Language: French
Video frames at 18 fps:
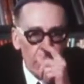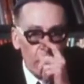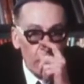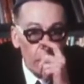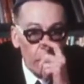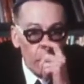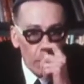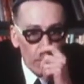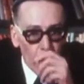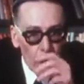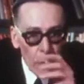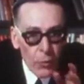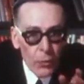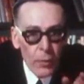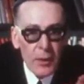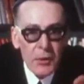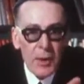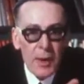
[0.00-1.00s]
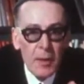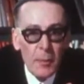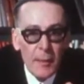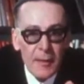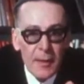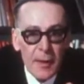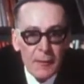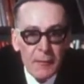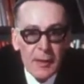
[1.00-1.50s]
qui ont voulu beaucoup à Jeanne
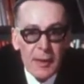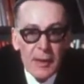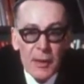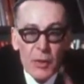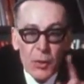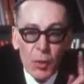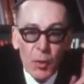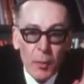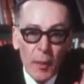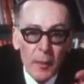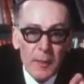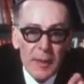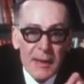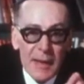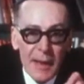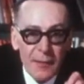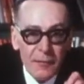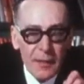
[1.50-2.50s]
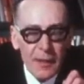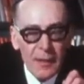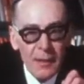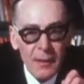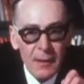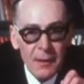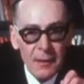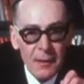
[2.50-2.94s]
parce qu'elle avait dit Dieu, premier servi.